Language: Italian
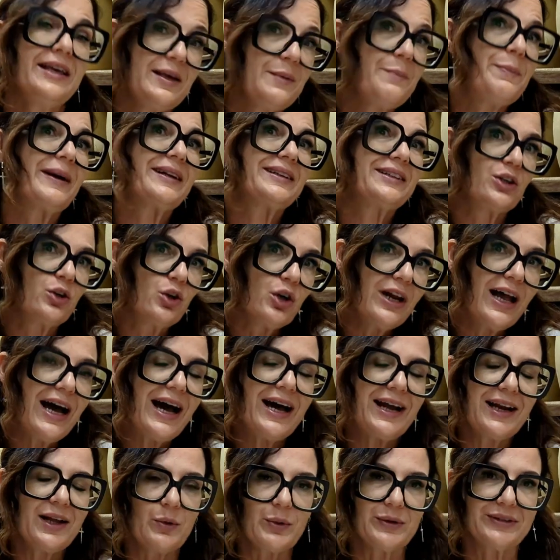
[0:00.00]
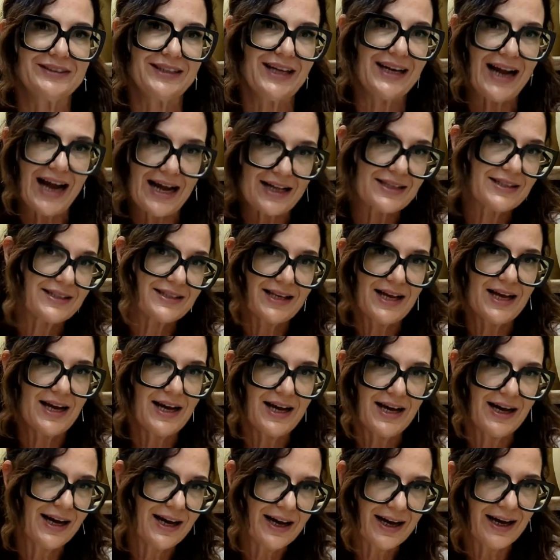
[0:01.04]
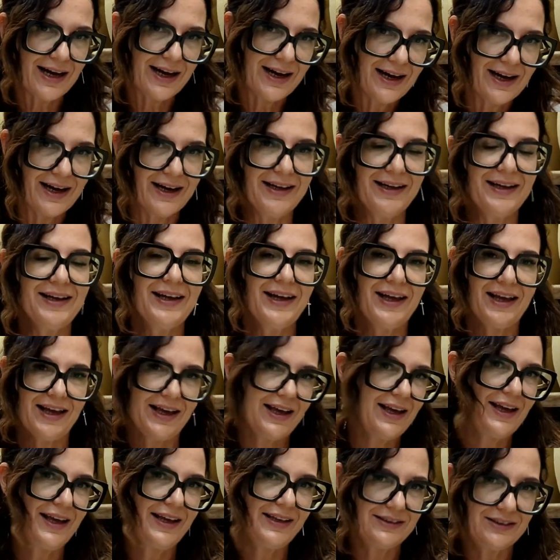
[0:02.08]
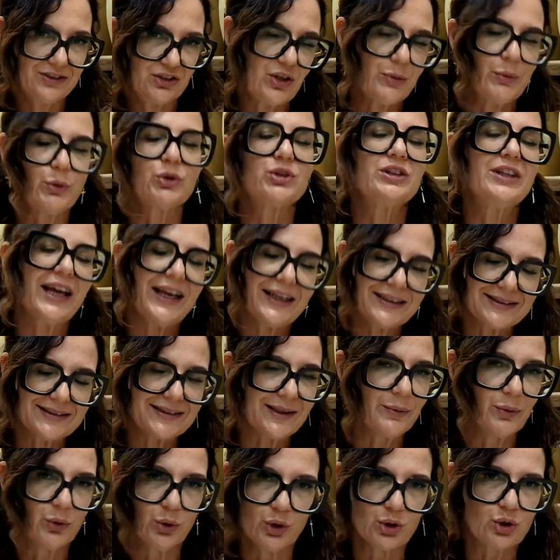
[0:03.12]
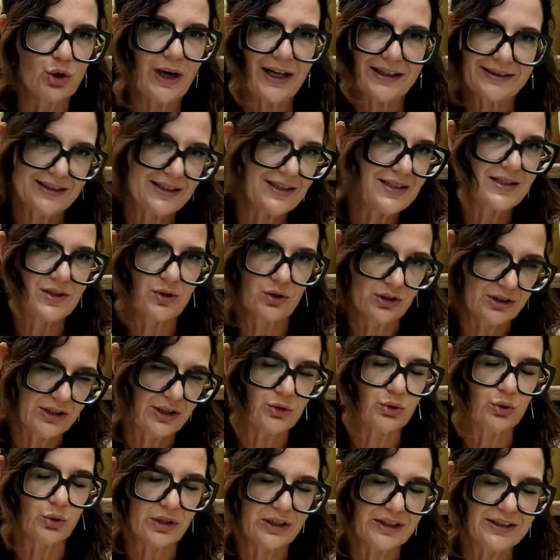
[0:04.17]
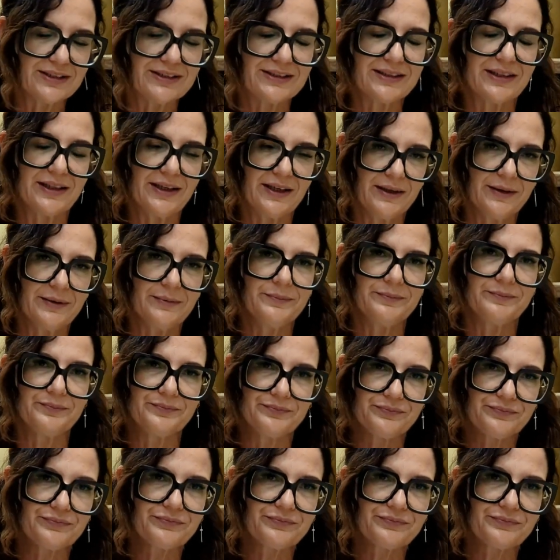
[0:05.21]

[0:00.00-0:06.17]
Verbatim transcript: in particolare questa razza eh, diciamo, desta molto l'attenzione dei turisti.